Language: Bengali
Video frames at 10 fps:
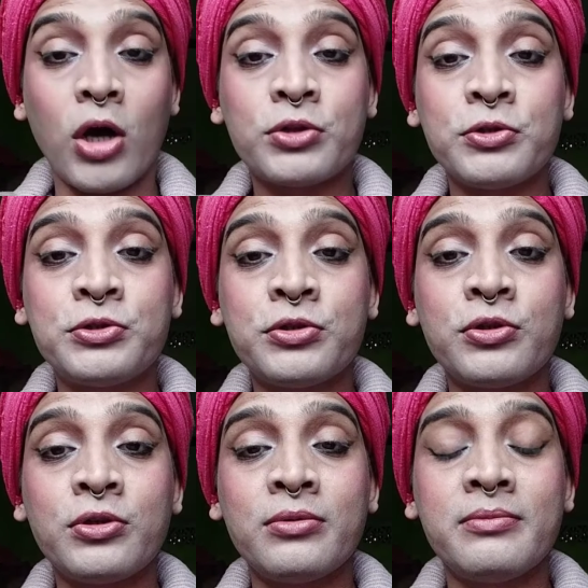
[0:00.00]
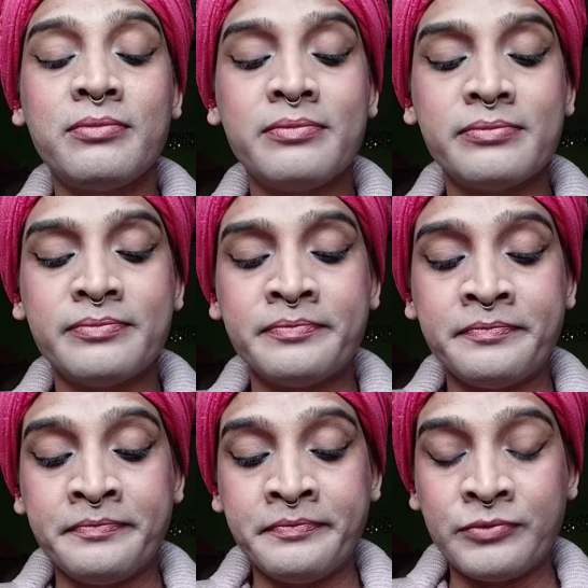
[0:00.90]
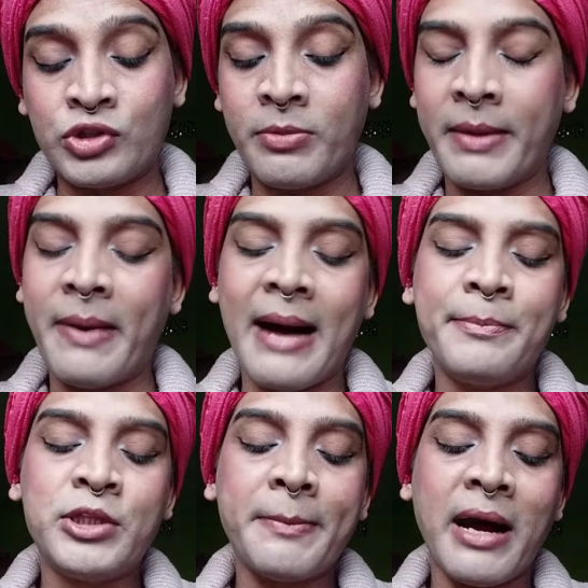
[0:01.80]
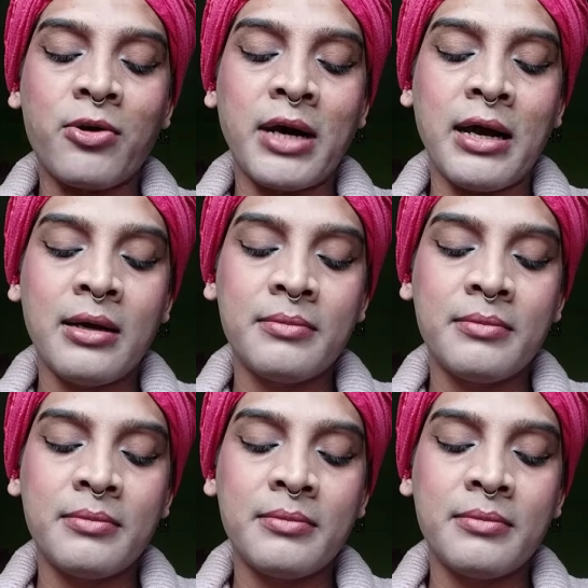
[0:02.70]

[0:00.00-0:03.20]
অথচ তুমি ভাবতে পারো না